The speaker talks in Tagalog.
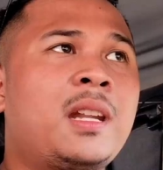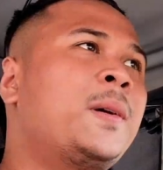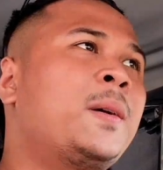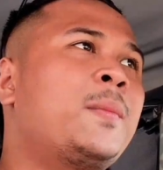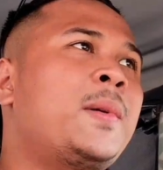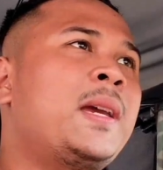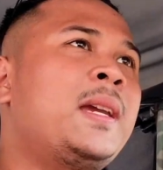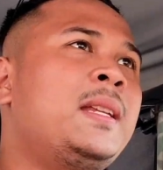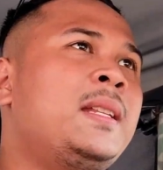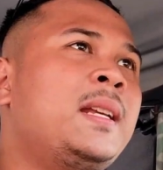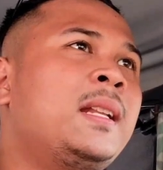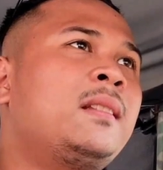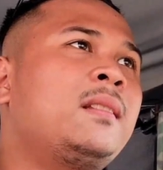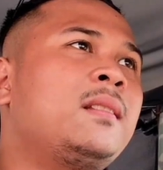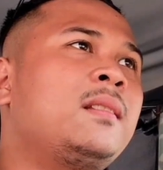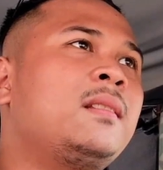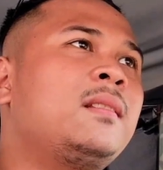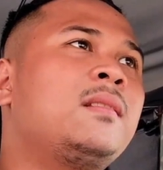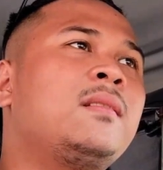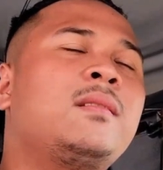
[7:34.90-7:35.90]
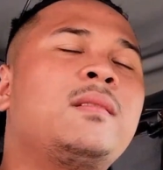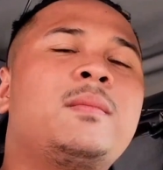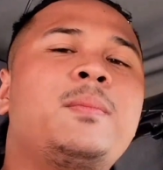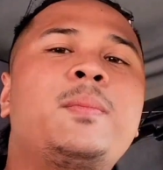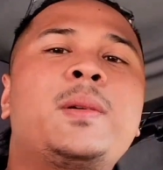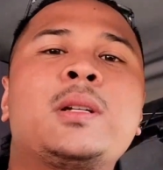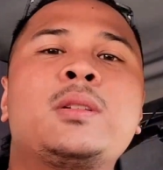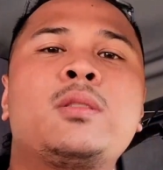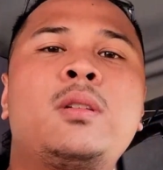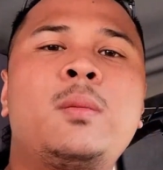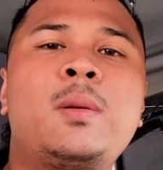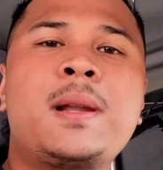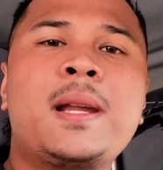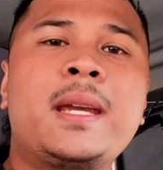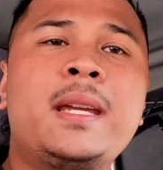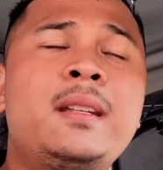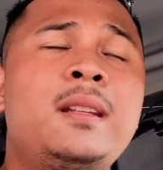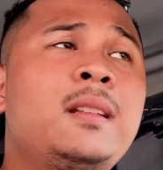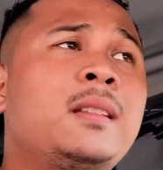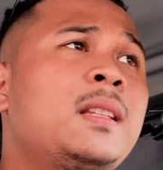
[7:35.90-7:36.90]
pag mainit, pag sobrang
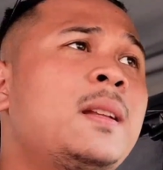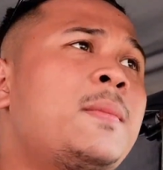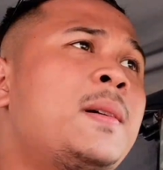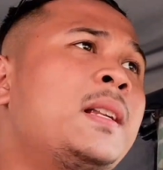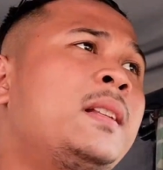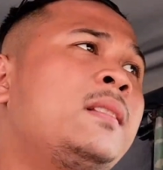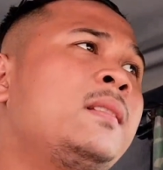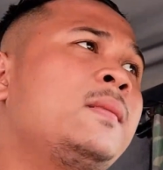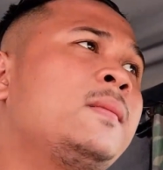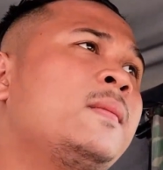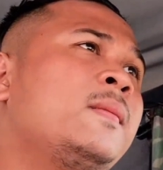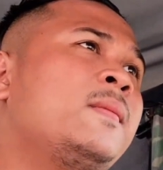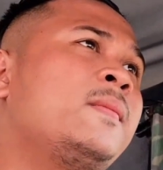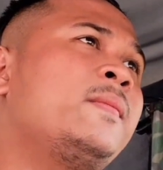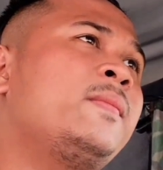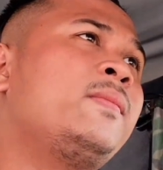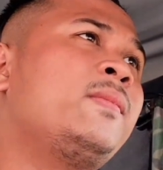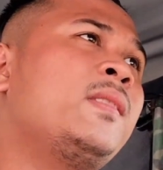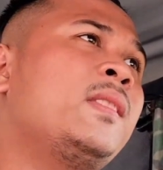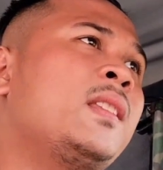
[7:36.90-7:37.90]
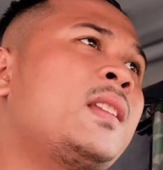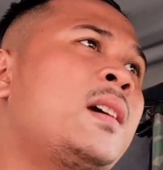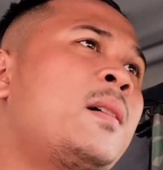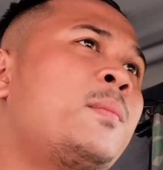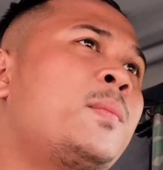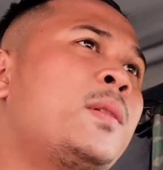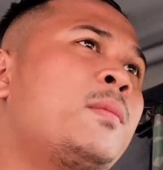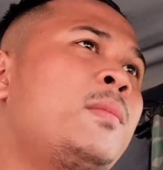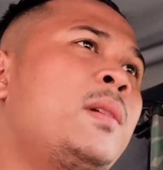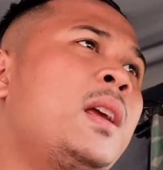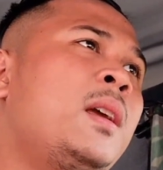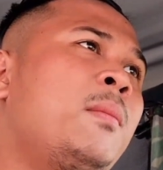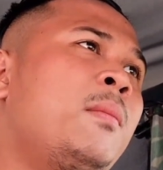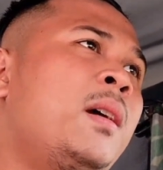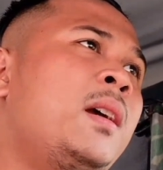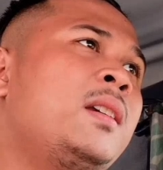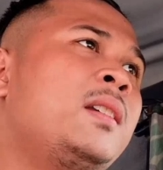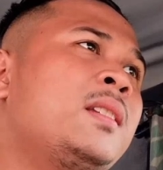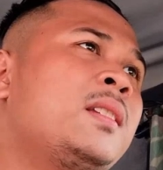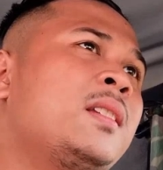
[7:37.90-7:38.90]
init naman, ang
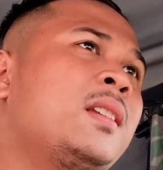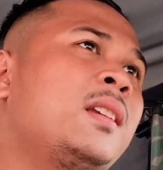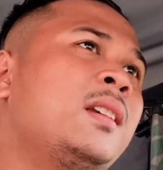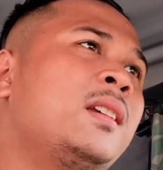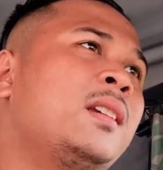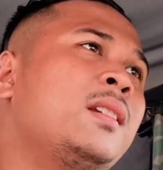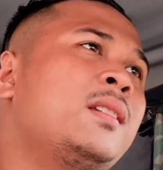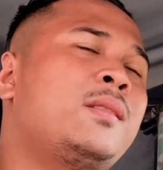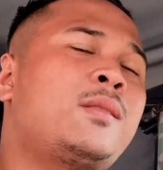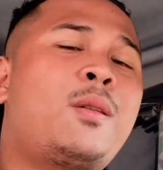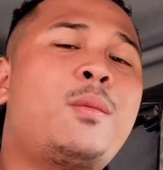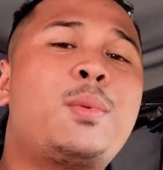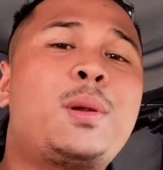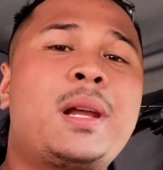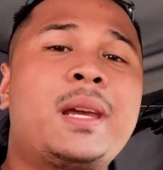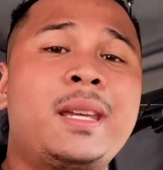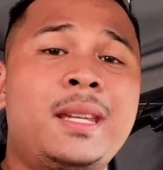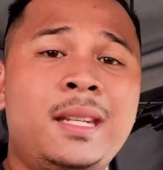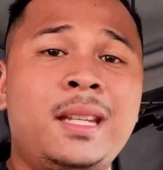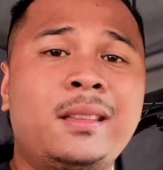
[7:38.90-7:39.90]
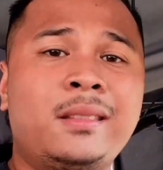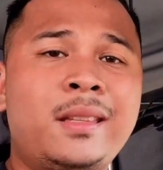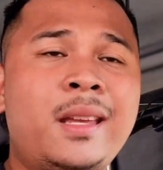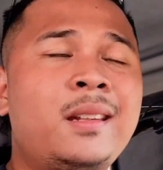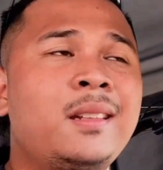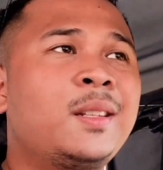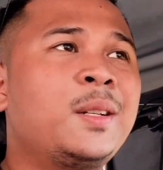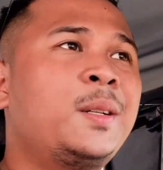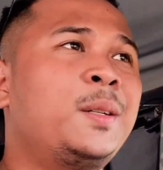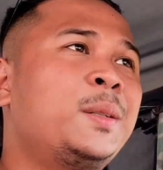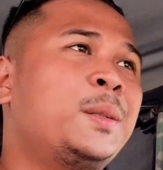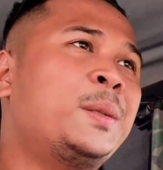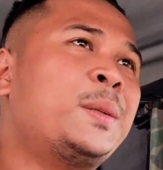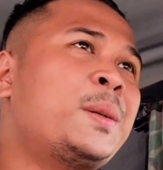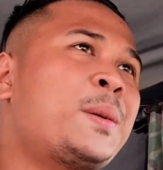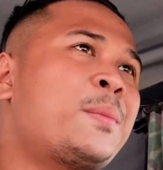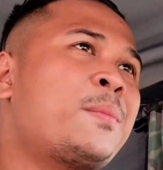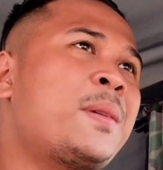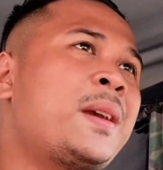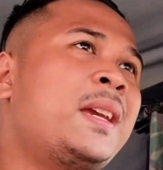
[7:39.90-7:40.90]
problema is sobrang init din no.
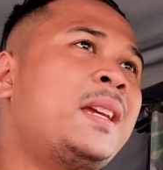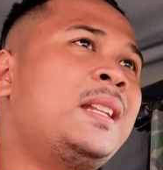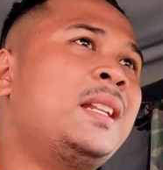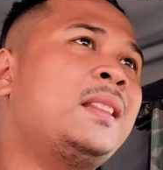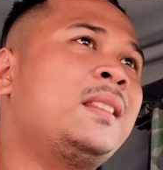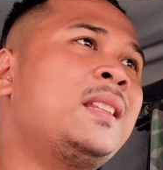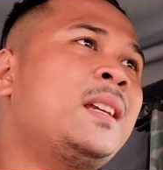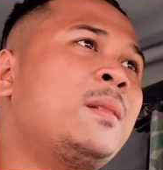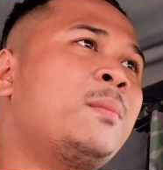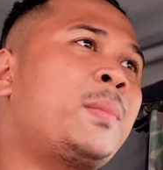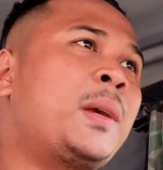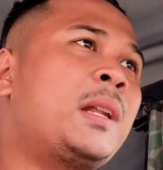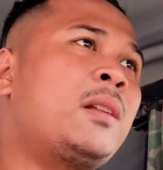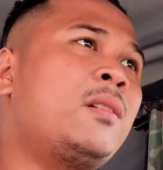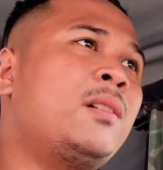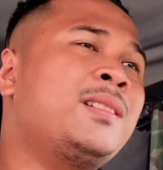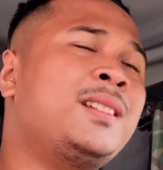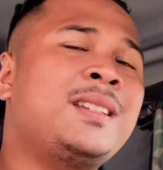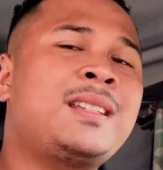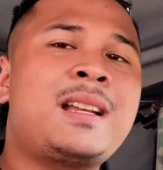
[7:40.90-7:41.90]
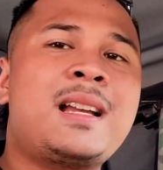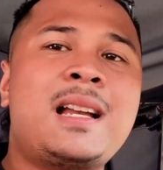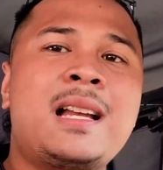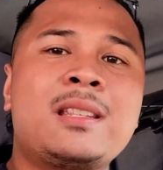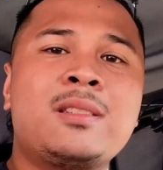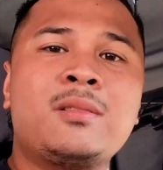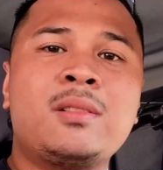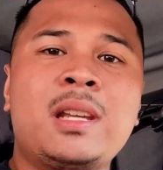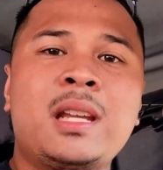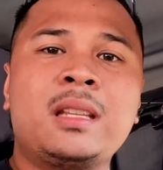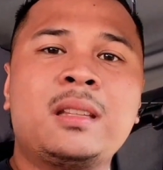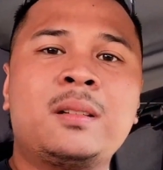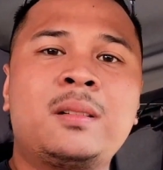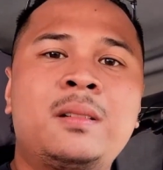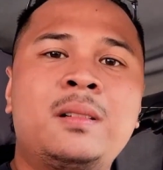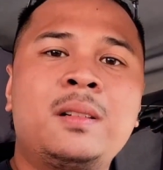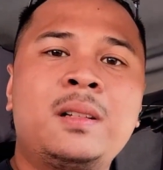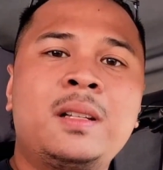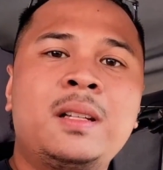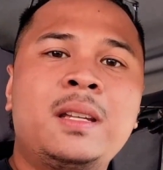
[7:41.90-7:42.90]
Mainit din. Pero kasi sa kaso nito
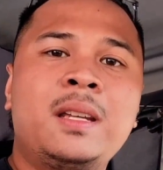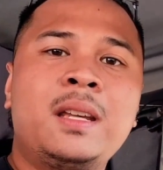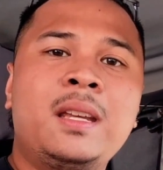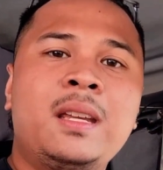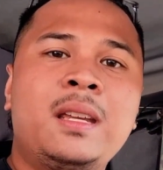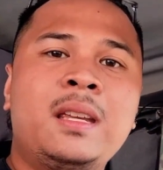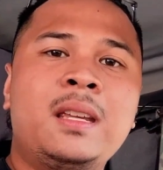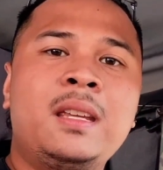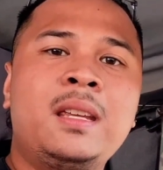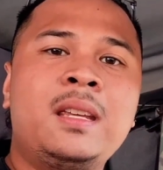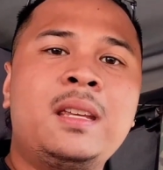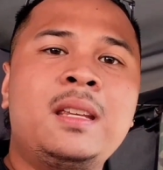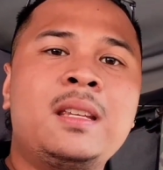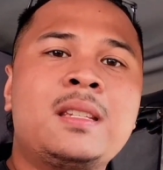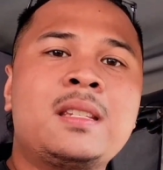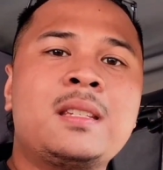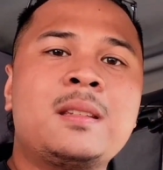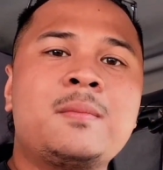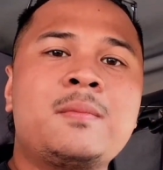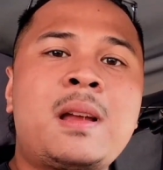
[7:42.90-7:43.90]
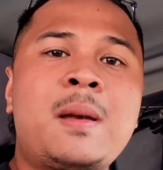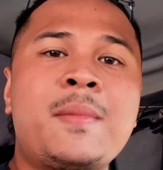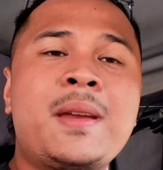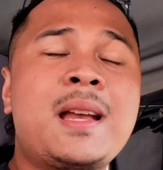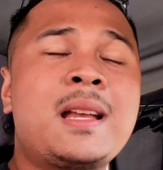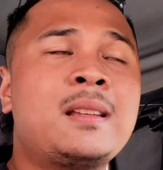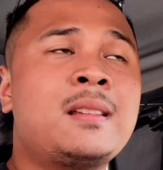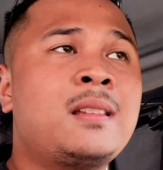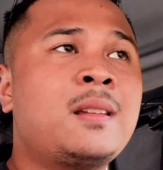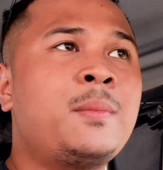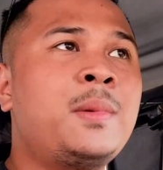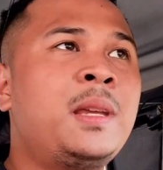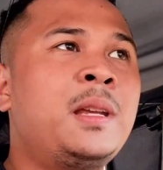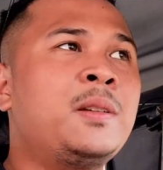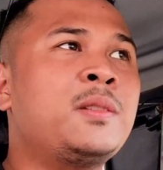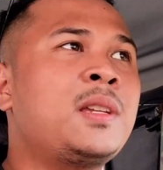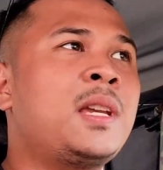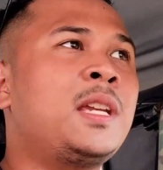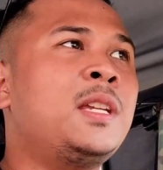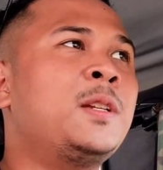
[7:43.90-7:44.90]
is mamaya sasabihin ko
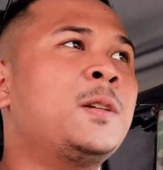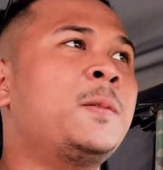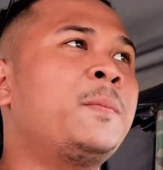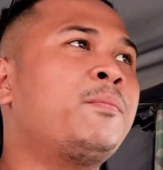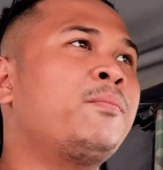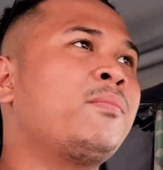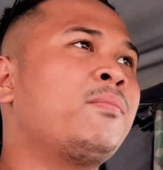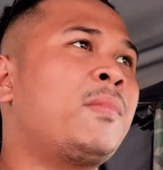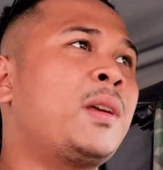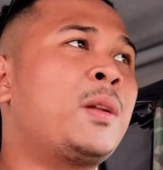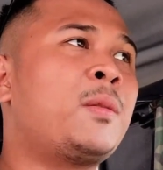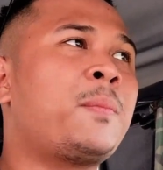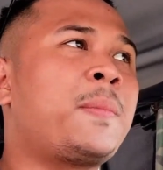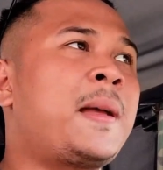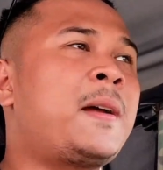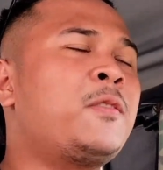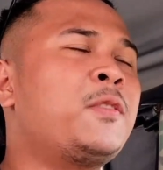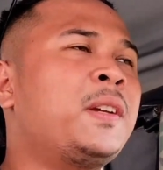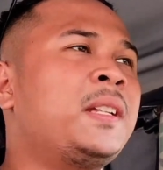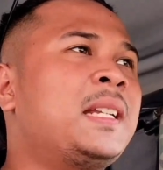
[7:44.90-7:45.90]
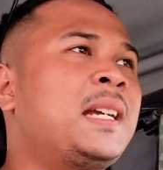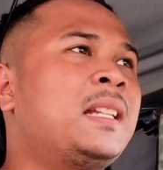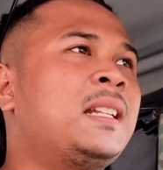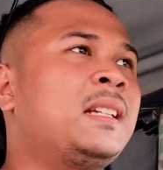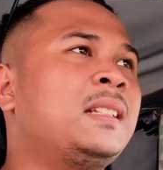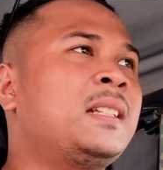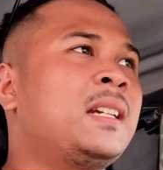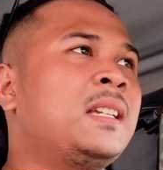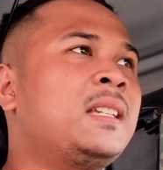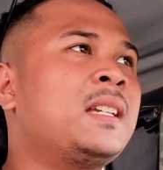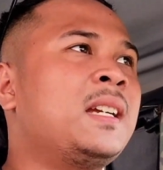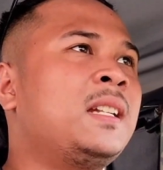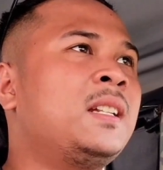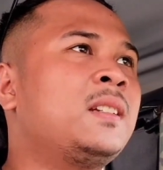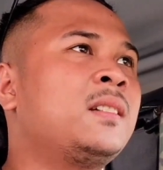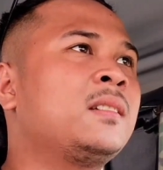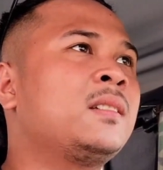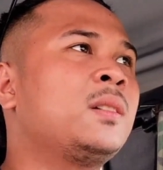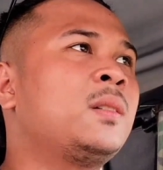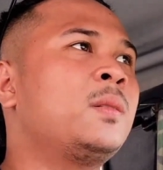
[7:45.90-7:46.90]
sa inyo. Meron pa akong idadagdag diyan
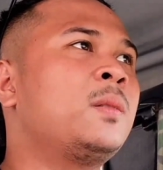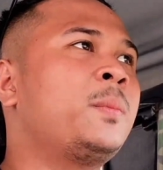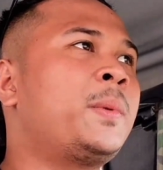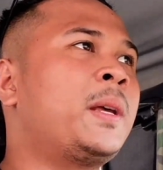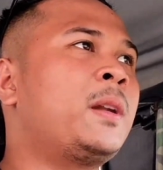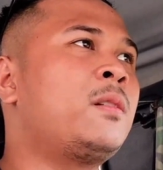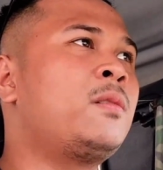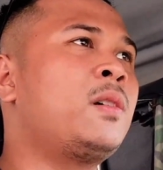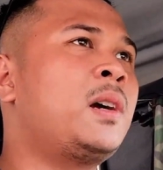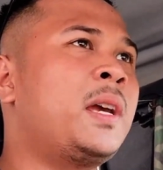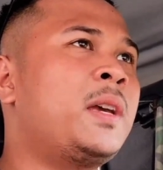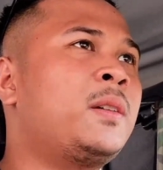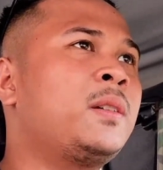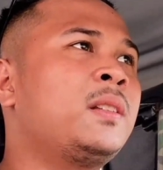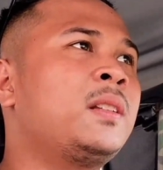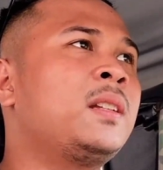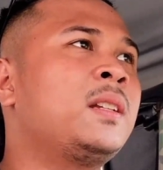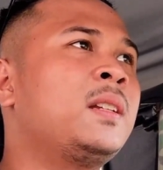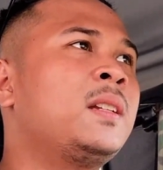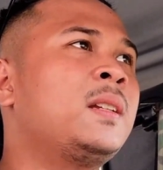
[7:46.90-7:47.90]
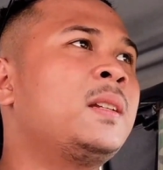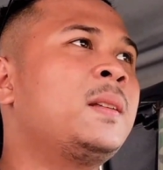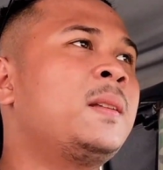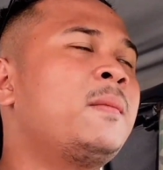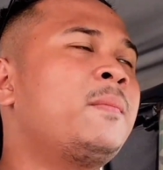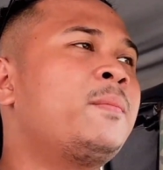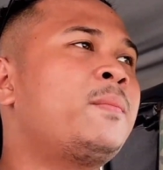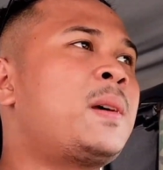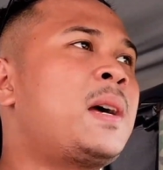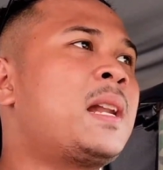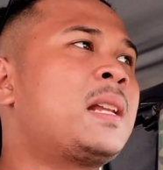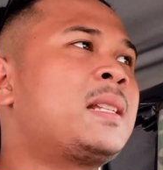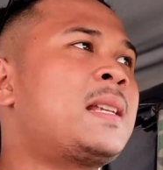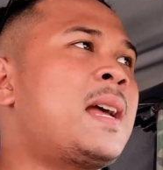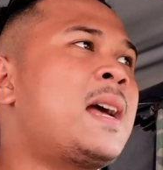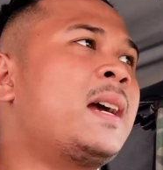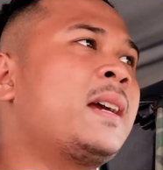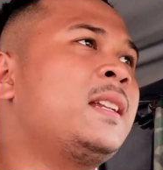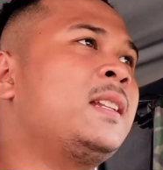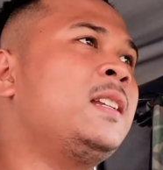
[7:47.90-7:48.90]
no. So pero ngayon para sa
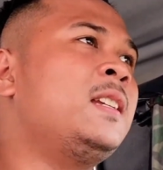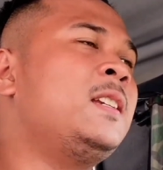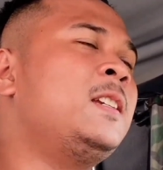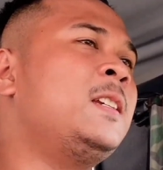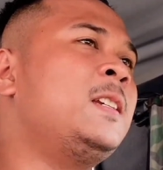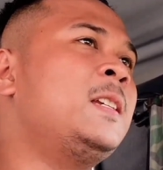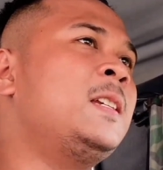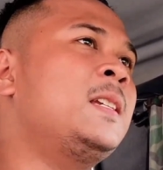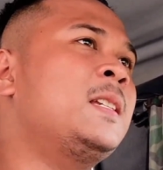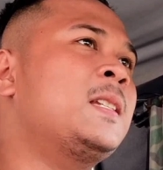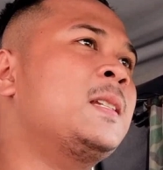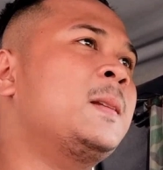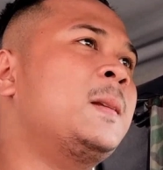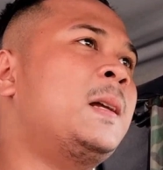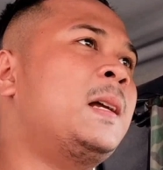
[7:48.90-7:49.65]
akin is